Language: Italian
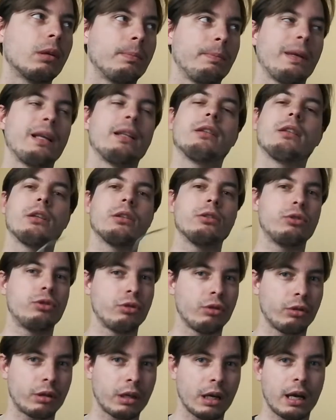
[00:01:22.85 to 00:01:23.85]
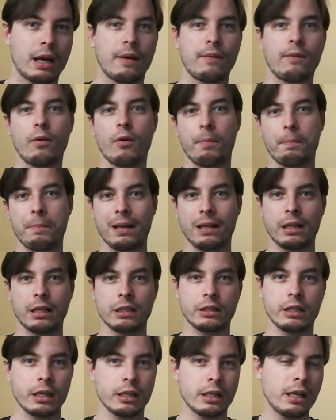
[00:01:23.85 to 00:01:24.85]
mentre giocavo per
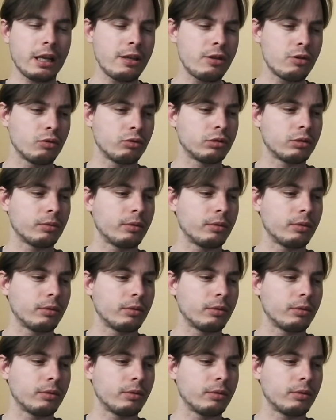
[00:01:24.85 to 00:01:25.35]
rischiare delle news,